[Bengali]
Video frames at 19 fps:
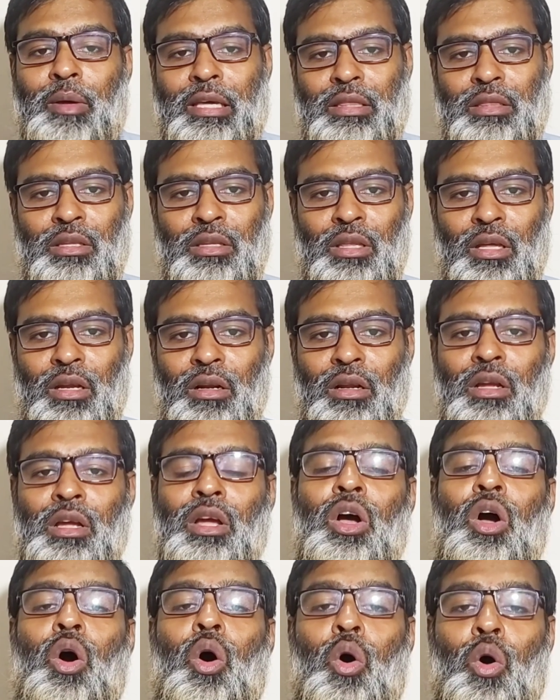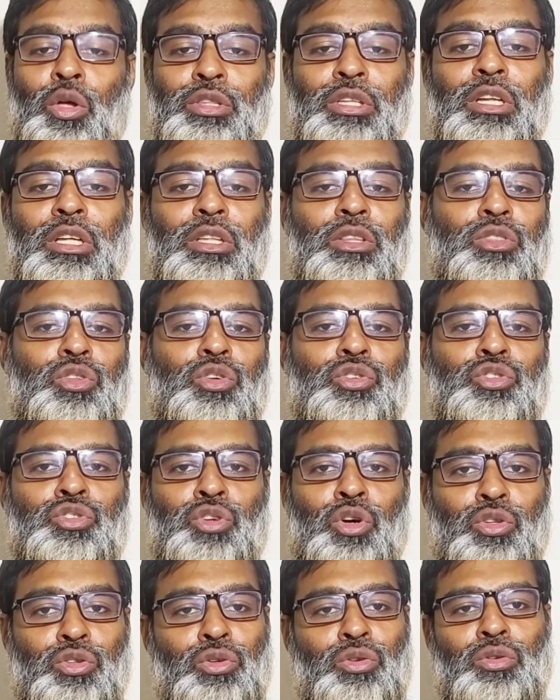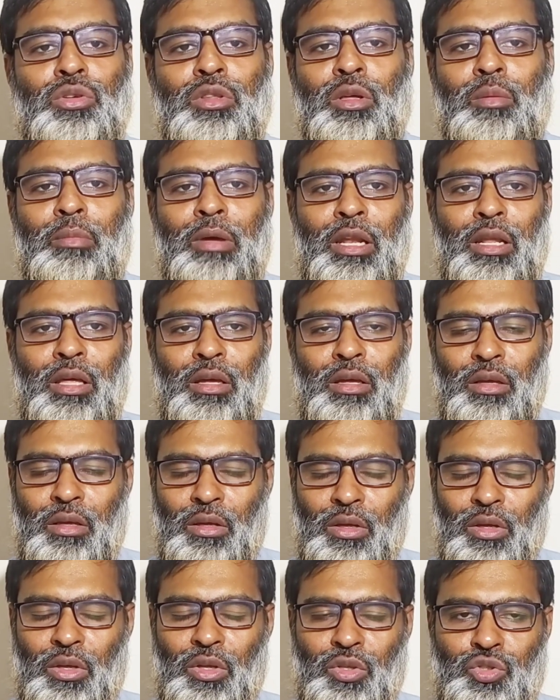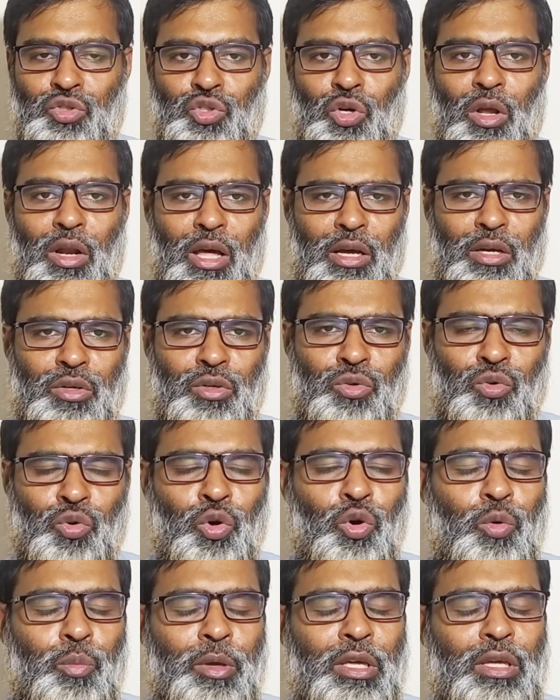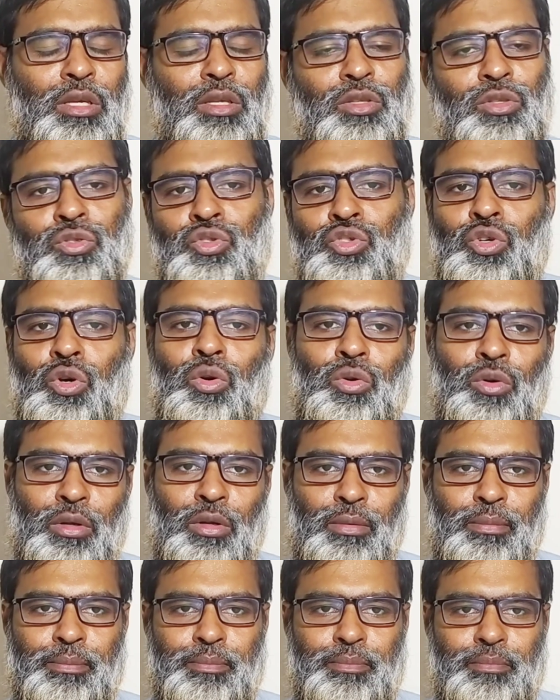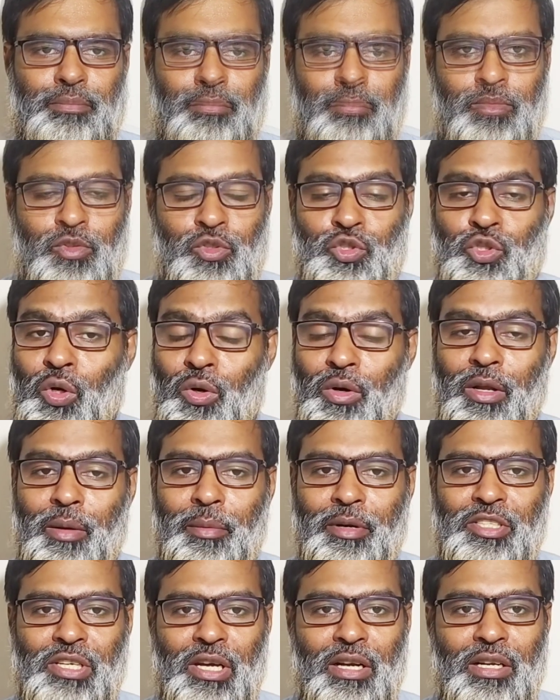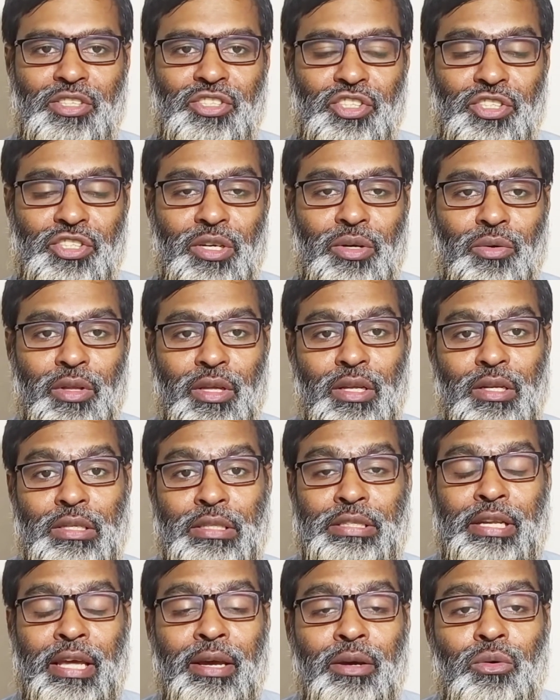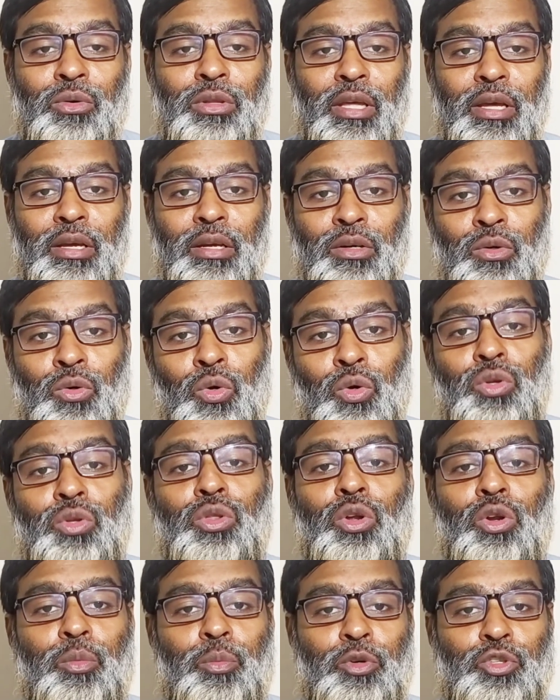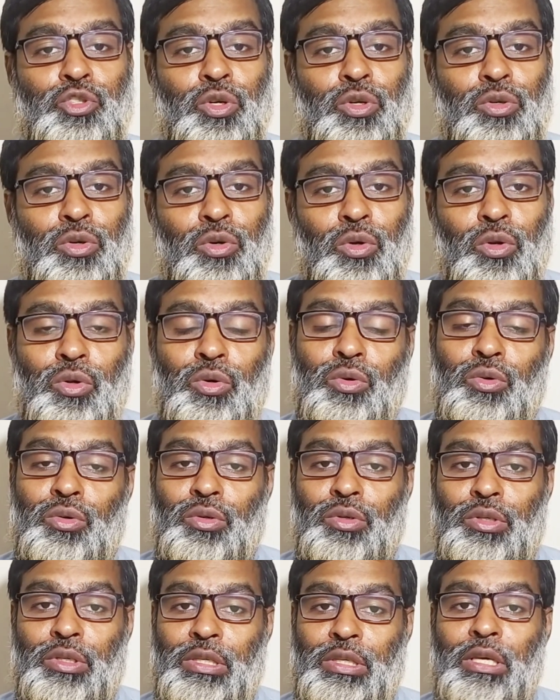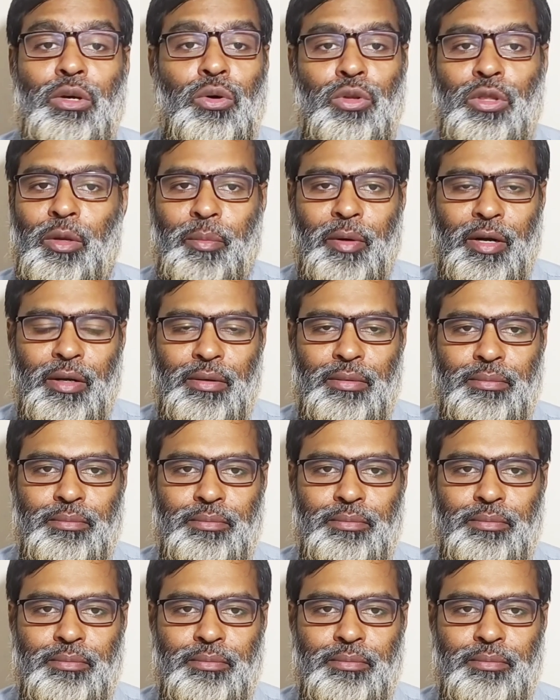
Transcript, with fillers: ব্যক্তিদের অতিরিক্ত সতর্কতা মেনে চলা খুবই জরুরি চলুন এবার জানার চেষ্টা করি ডেঙ্গুতে গুরুতর উপসর্গগুলো কি হতে পারে